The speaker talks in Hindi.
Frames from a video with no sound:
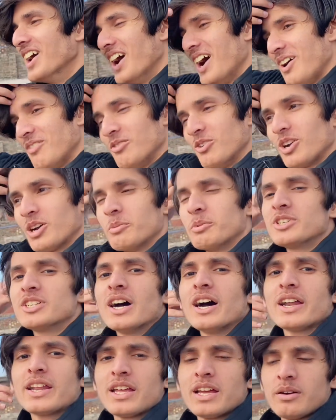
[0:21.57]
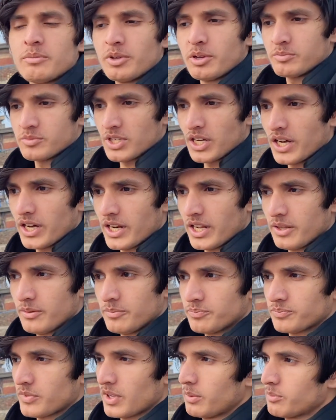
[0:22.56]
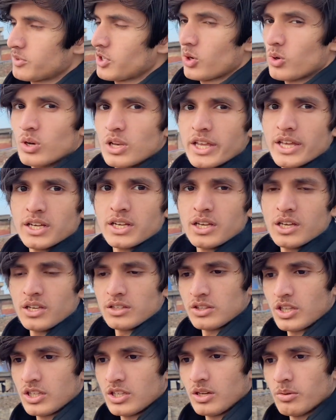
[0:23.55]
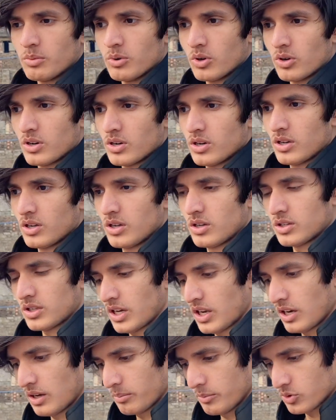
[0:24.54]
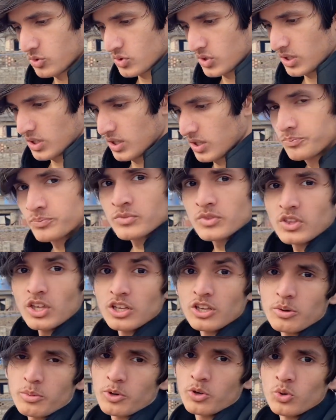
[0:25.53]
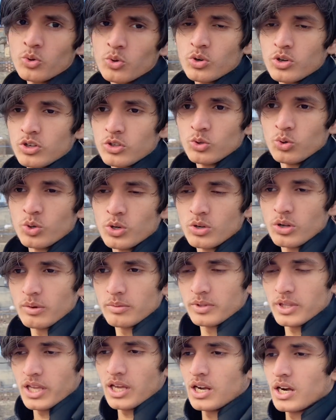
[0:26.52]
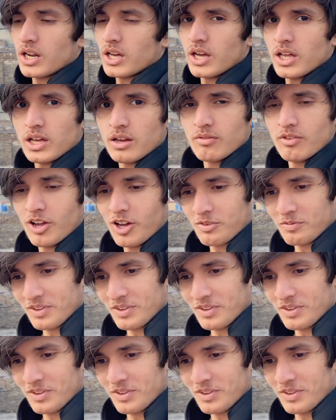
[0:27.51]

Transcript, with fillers: हम लोग अभी जा रहे हैं अभी हमजा आ रहा है हमजा को लेके तैयब और क्या नाम है उसका तैयब और नूर नूर अब नया लड़का आएगा ब्लॉग